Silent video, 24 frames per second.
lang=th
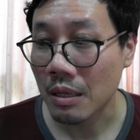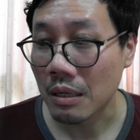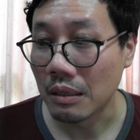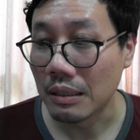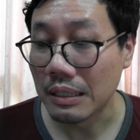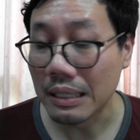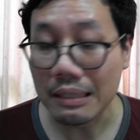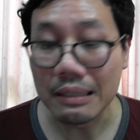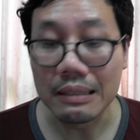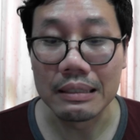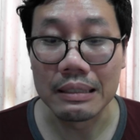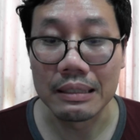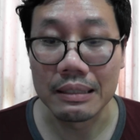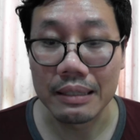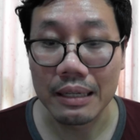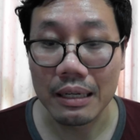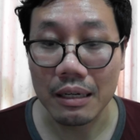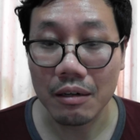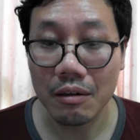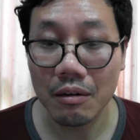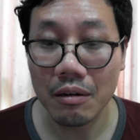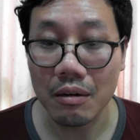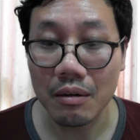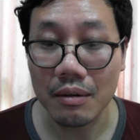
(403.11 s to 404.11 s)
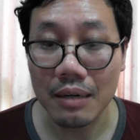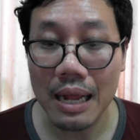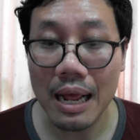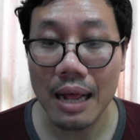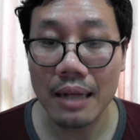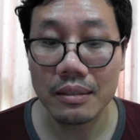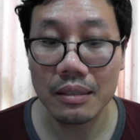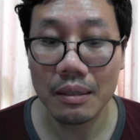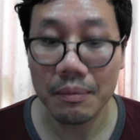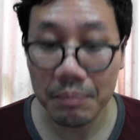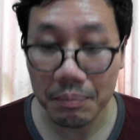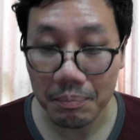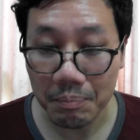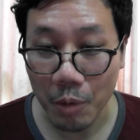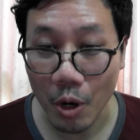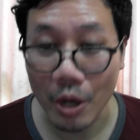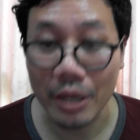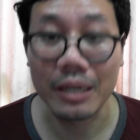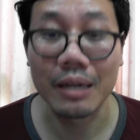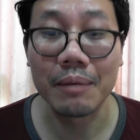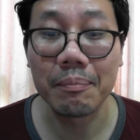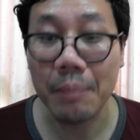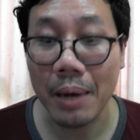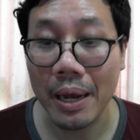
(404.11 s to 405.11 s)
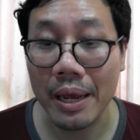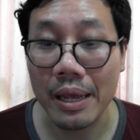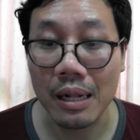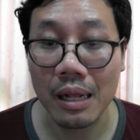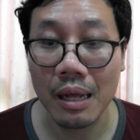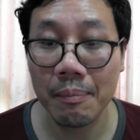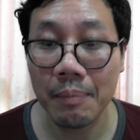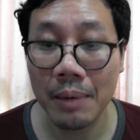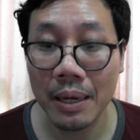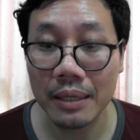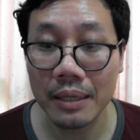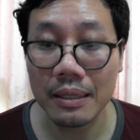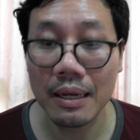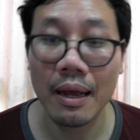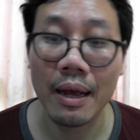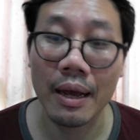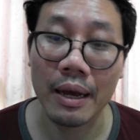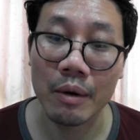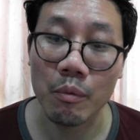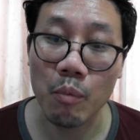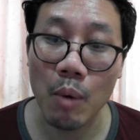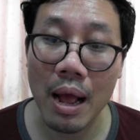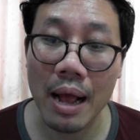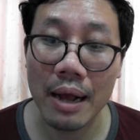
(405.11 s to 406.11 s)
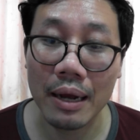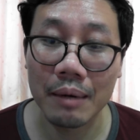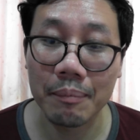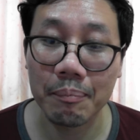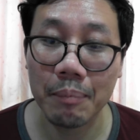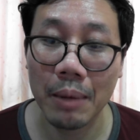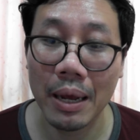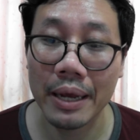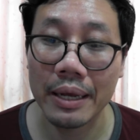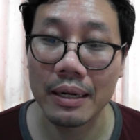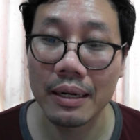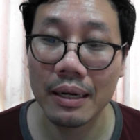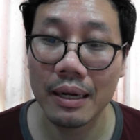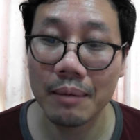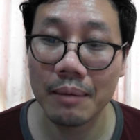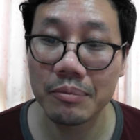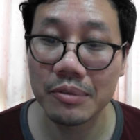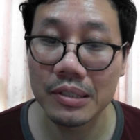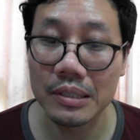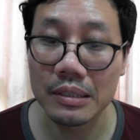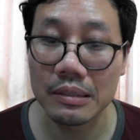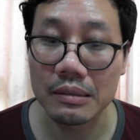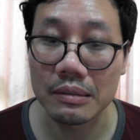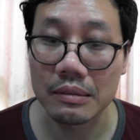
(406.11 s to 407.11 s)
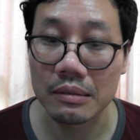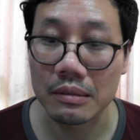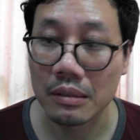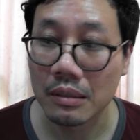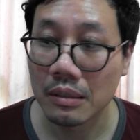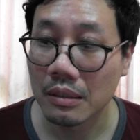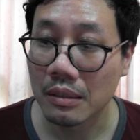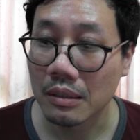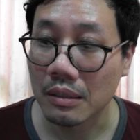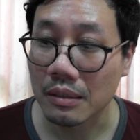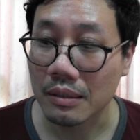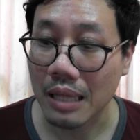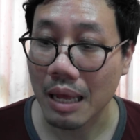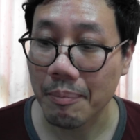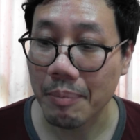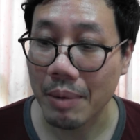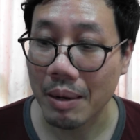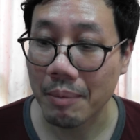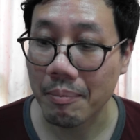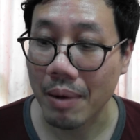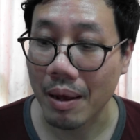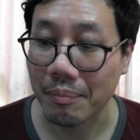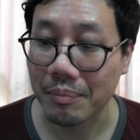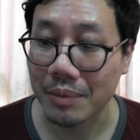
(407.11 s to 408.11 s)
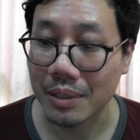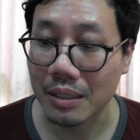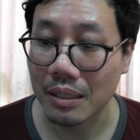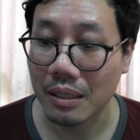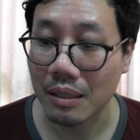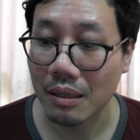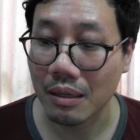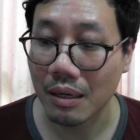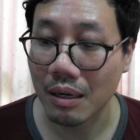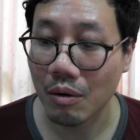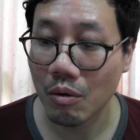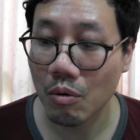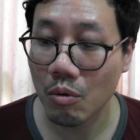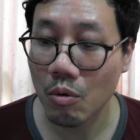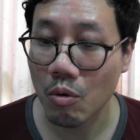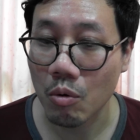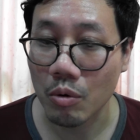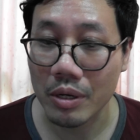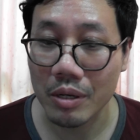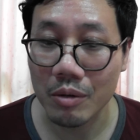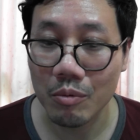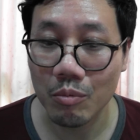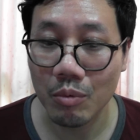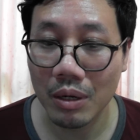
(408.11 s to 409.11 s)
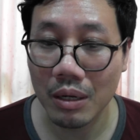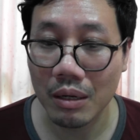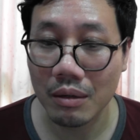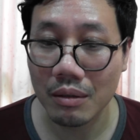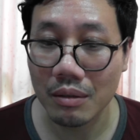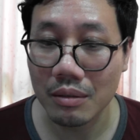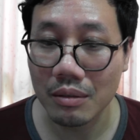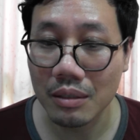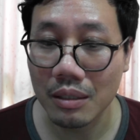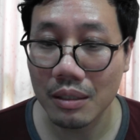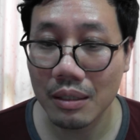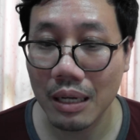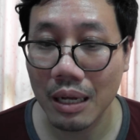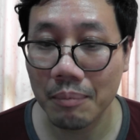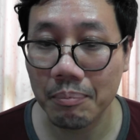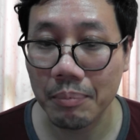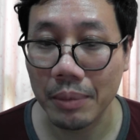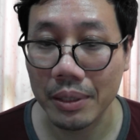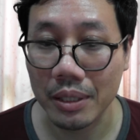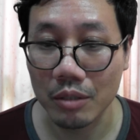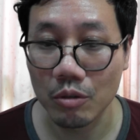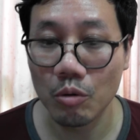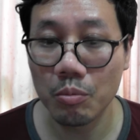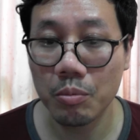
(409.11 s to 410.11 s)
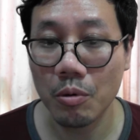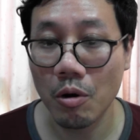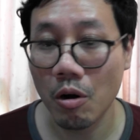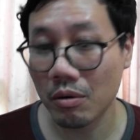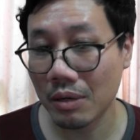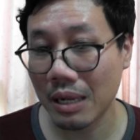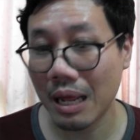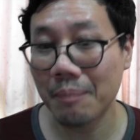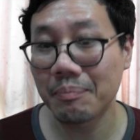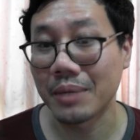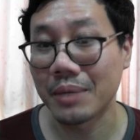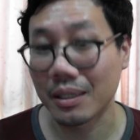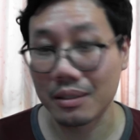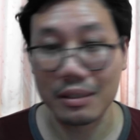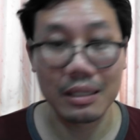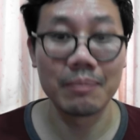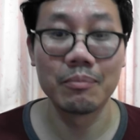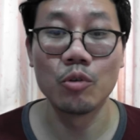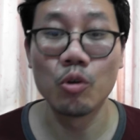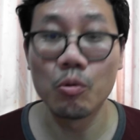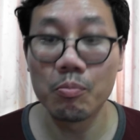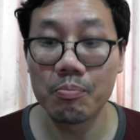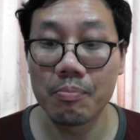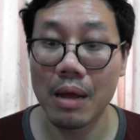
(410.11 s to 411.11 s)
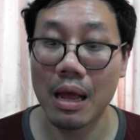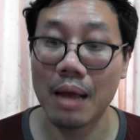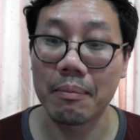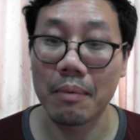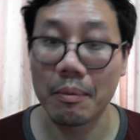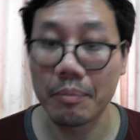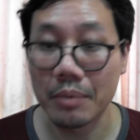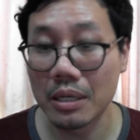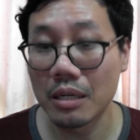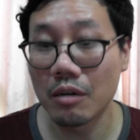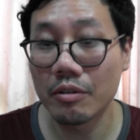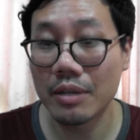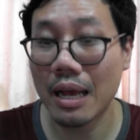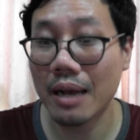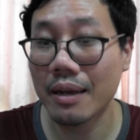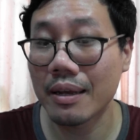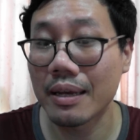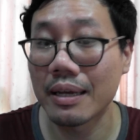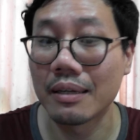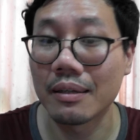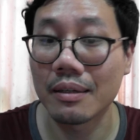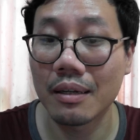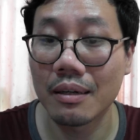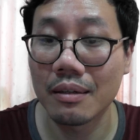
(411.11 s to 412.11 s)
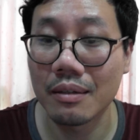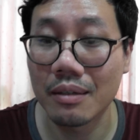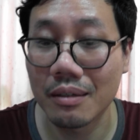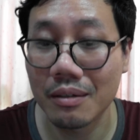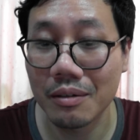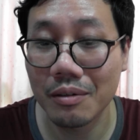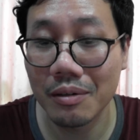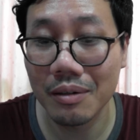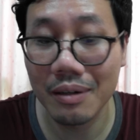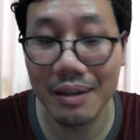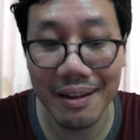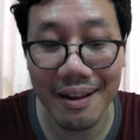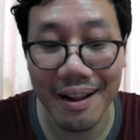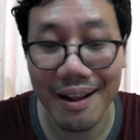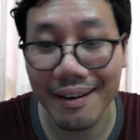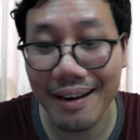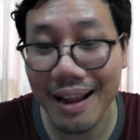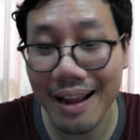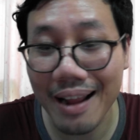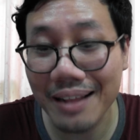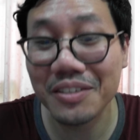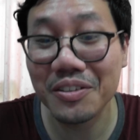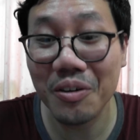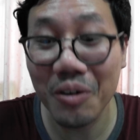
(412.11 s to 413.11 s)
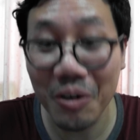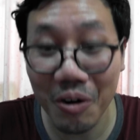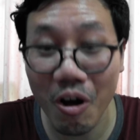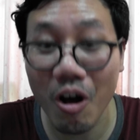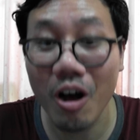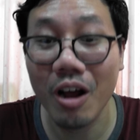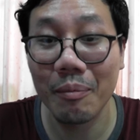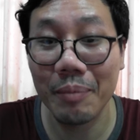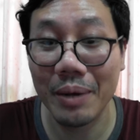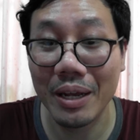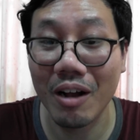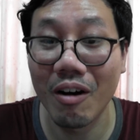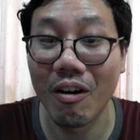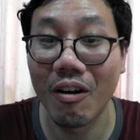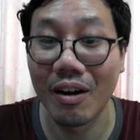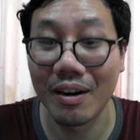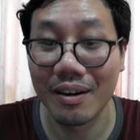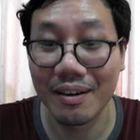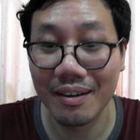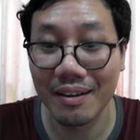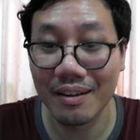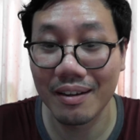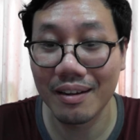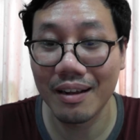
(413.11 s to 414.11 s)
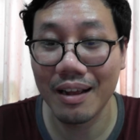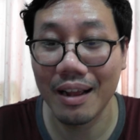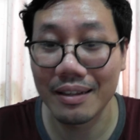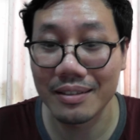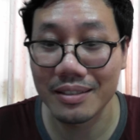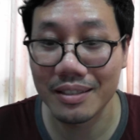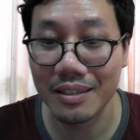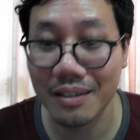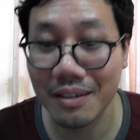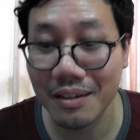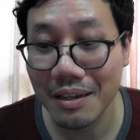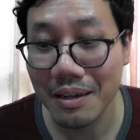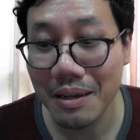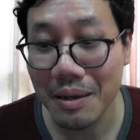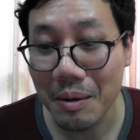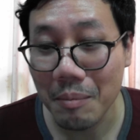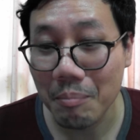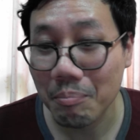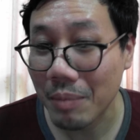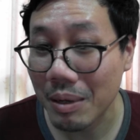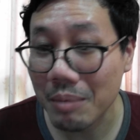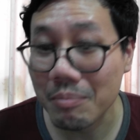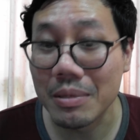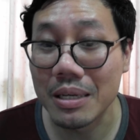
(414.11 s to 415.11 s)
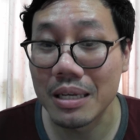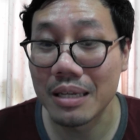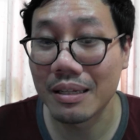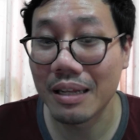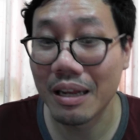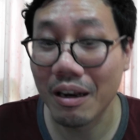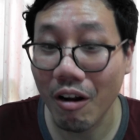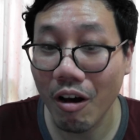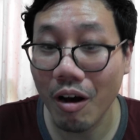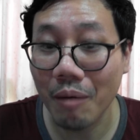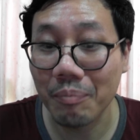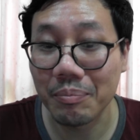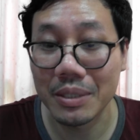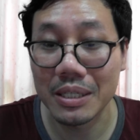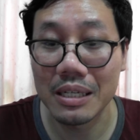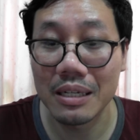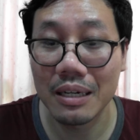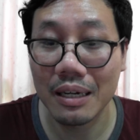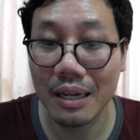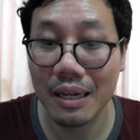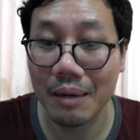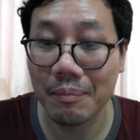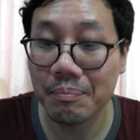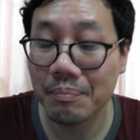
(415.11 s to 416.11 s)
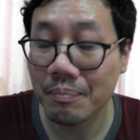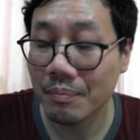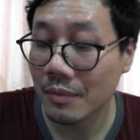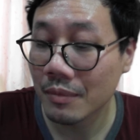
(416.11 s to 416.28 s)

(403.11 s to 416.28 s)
เรื่องอื่นเนี่ยก็น่าจะปล่อยกันไปนะครับ ให้ทหารว่ากันไปนะครับ ซึ่งถ้าเป็นแบบนี้เนี่ยเราก็คงคิดว่าเรื่องการปฏิรูปกองทัพอย่างเต็มรูปแบบแบบที่เราอยากเห็นกันเนี่ยก็น่าจะต้องรอกันไปก่อนนะฮะอาจจะไม่มีในรอบนี้นะครับ